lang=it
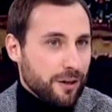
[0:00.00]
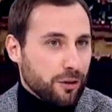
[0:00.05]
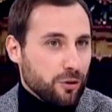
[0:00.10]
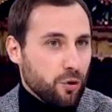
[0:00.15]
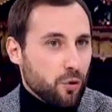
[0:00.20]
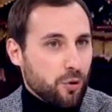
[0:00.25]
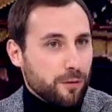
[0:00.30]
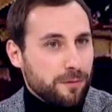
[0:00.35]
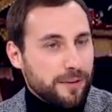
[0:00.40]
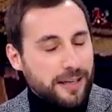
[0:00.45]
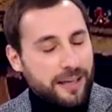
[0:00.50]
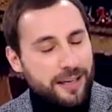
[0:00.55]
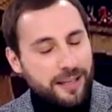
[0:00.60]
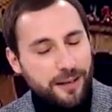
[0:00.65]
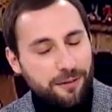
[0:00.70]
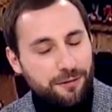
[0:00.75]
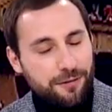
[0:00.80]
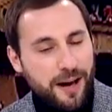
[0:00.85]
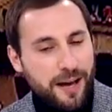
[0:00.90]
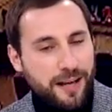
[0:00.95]

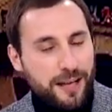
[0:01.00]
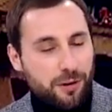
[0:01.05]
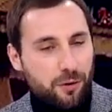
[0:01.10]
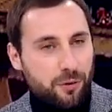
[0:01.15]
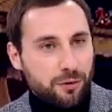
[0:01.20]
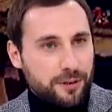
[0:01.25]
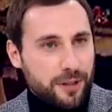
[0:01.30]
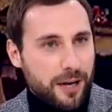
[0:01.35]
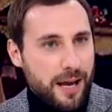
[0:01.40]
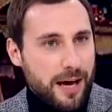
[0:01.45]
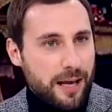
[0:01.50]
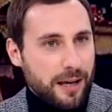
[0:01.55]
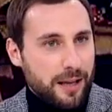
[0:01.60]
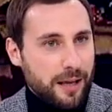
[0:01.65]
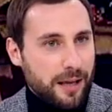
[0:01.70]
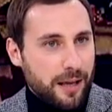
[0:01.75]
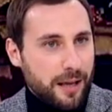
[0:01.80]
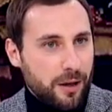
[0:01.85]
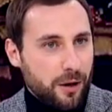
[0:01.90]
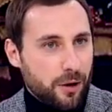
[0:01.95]
dove far
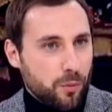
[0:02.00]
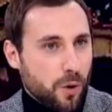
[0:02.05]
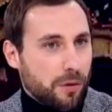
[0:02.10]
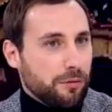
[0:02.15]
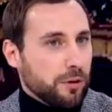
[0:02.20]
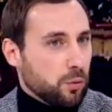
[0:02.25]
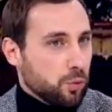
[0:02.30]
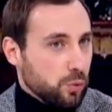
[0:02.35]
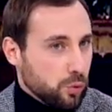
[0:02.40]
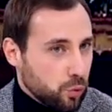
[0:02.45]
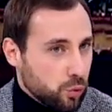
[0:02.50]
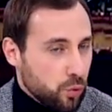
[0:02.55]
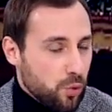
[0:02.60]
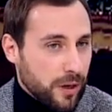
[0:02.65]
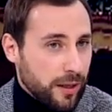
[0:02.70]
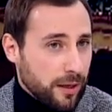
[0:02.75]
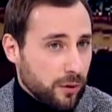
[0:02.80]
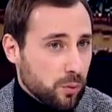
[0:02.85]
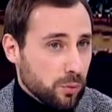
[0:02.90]
incontrare nuove culture,